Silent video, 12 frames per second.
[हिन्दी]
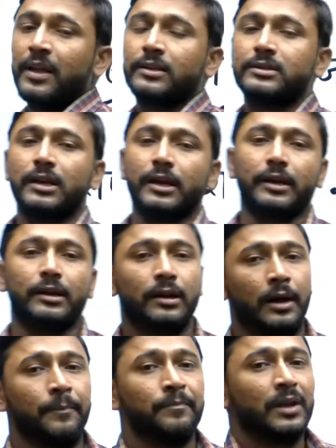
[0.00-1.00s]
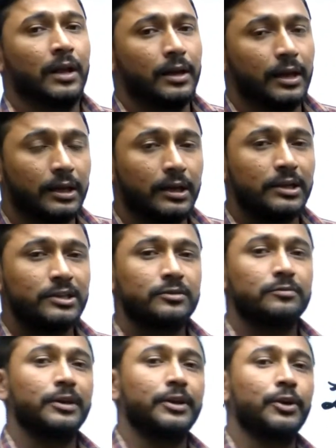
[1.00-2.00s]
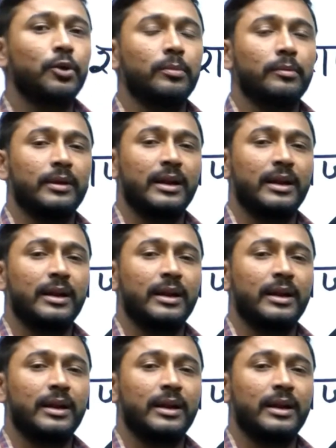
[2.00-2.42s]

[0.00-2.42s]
जाएगा लेकिन इस वीडियो में मेरा